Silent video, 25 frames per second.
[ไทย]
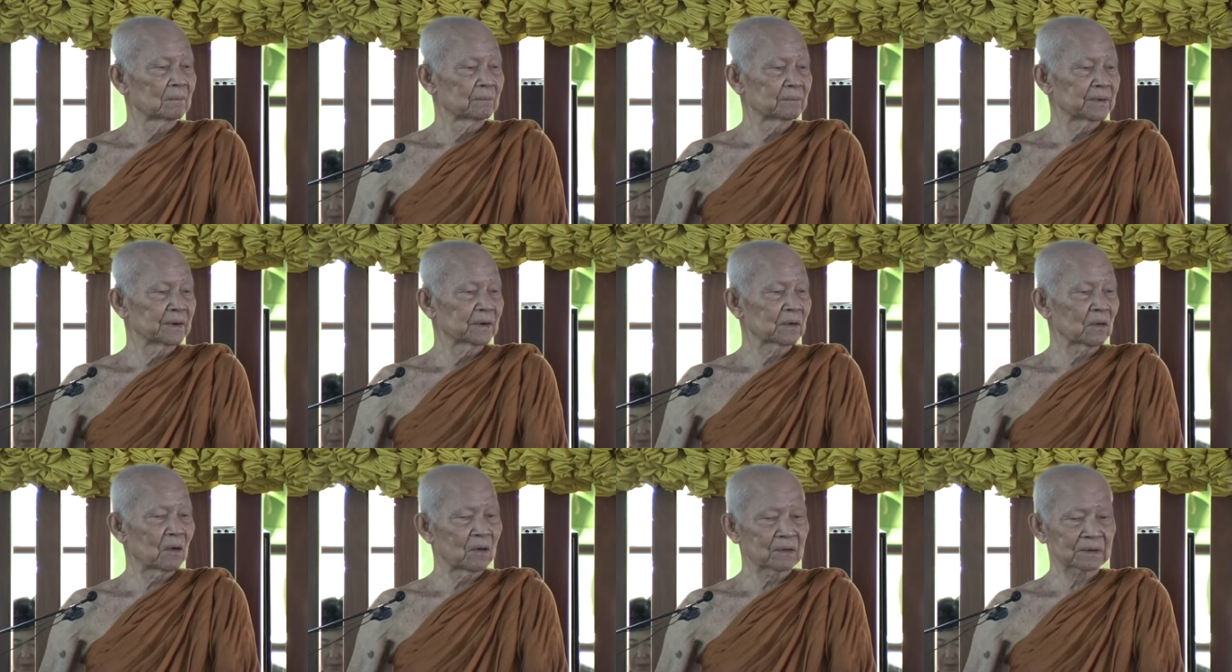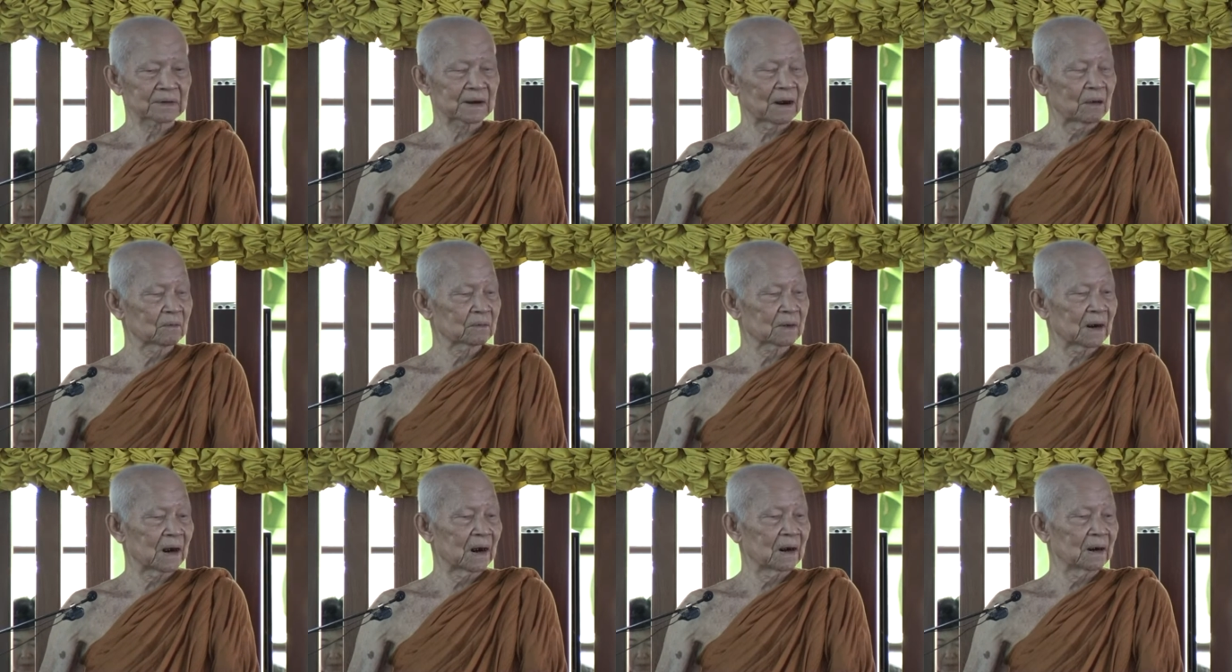พี่น้องชา
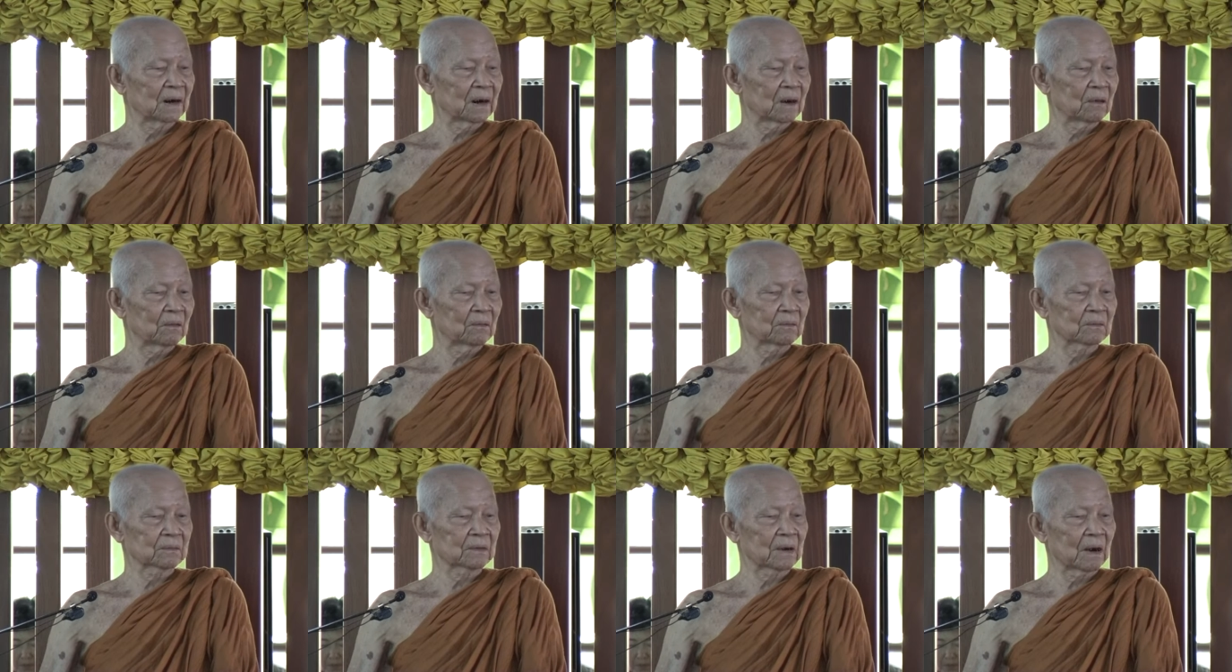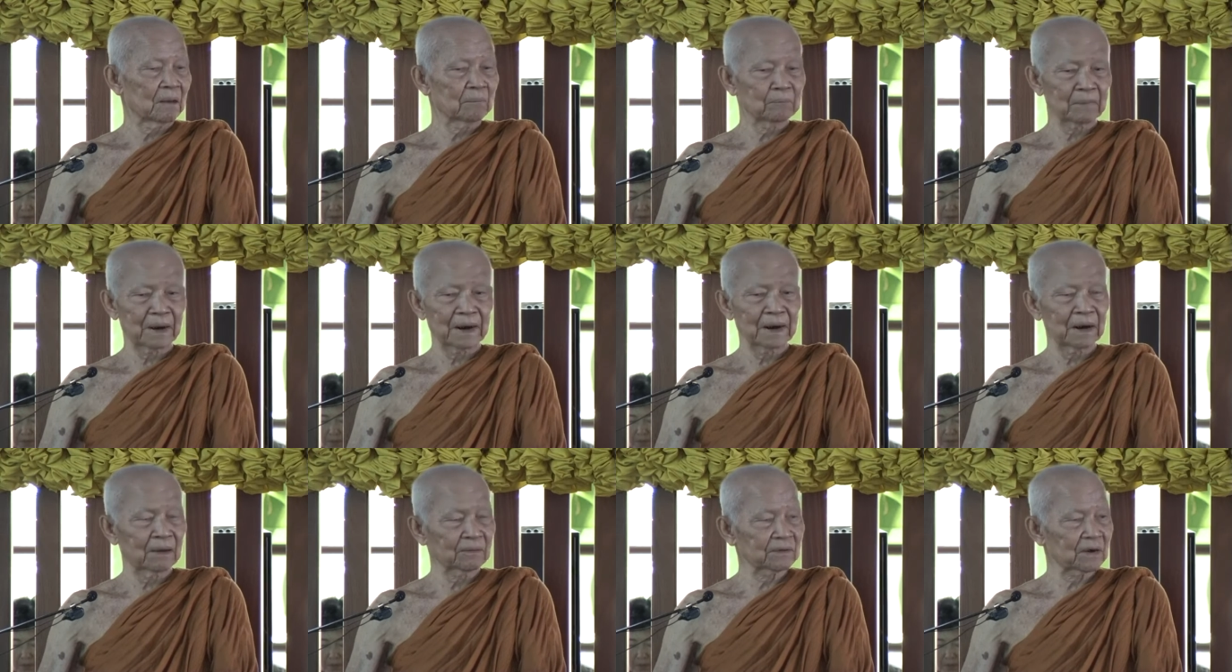วไทยเราทำไม
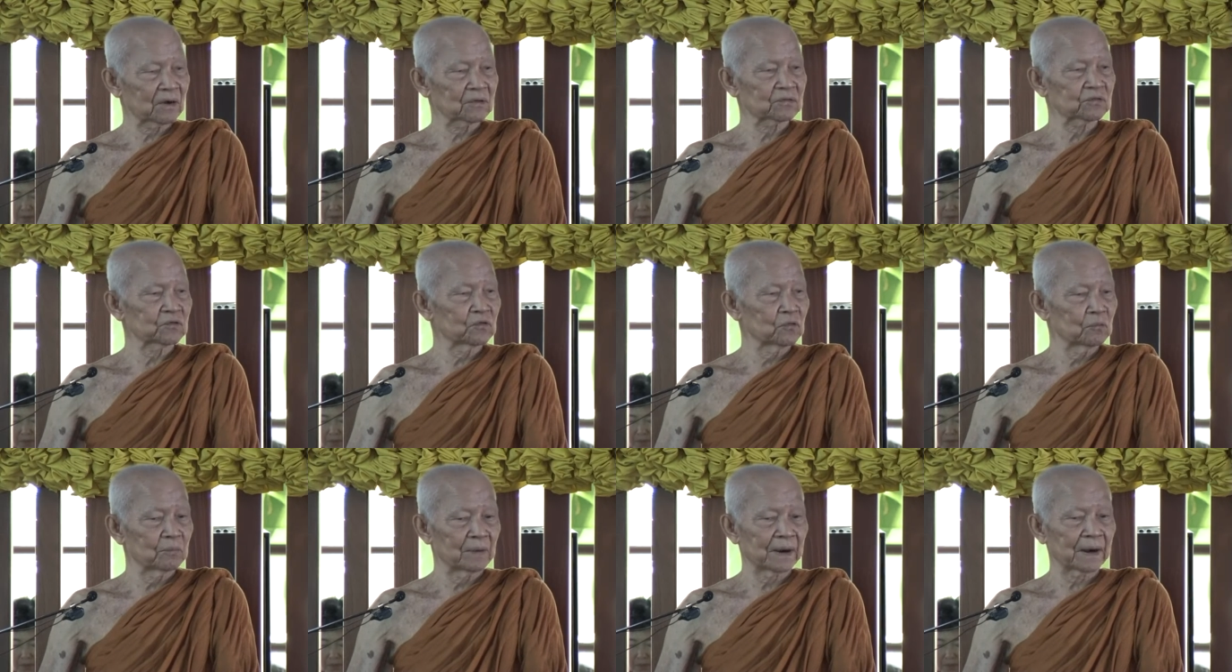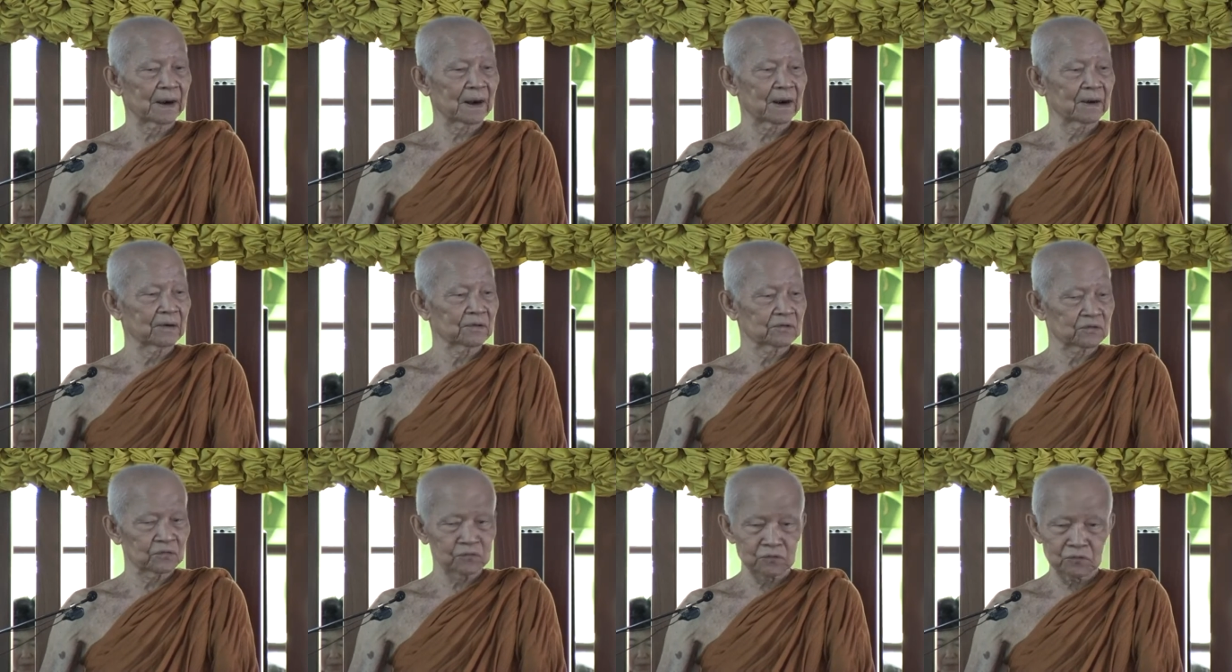เราจะสู้ไม่ได้
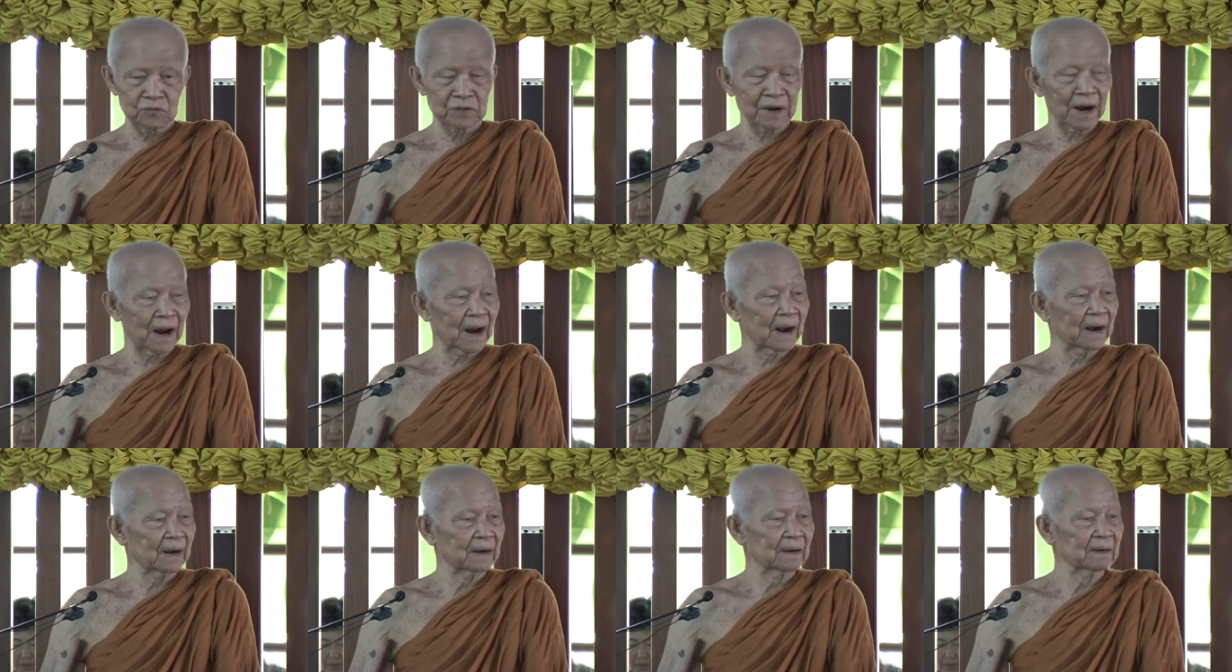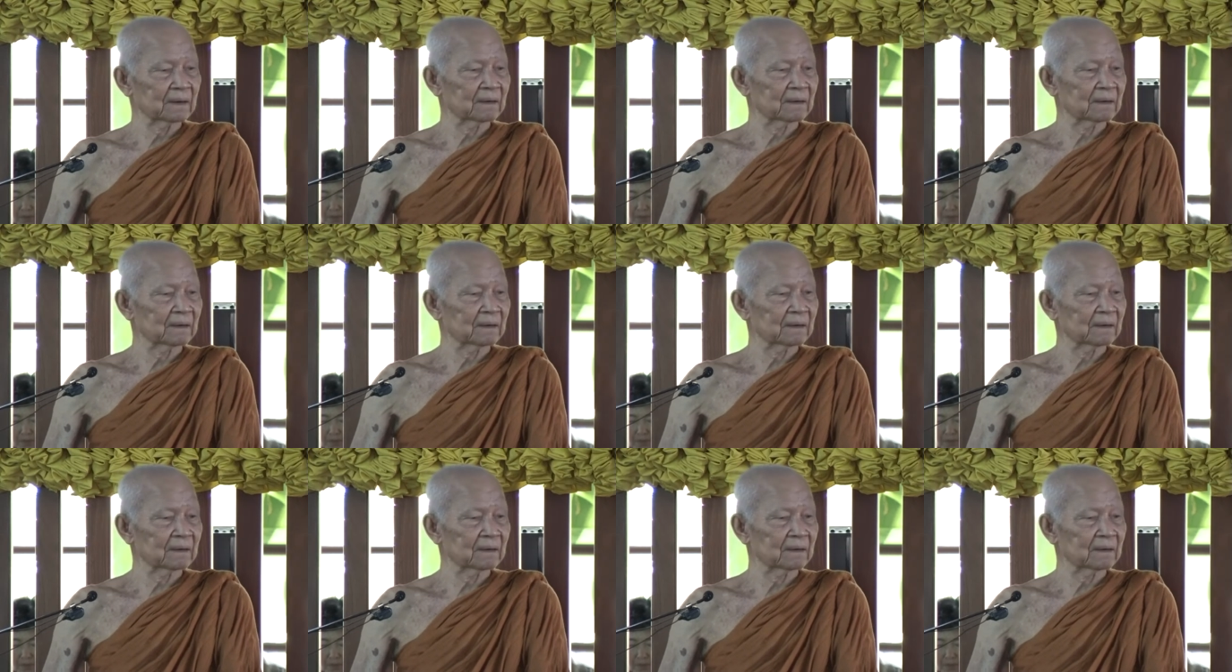สู้ได้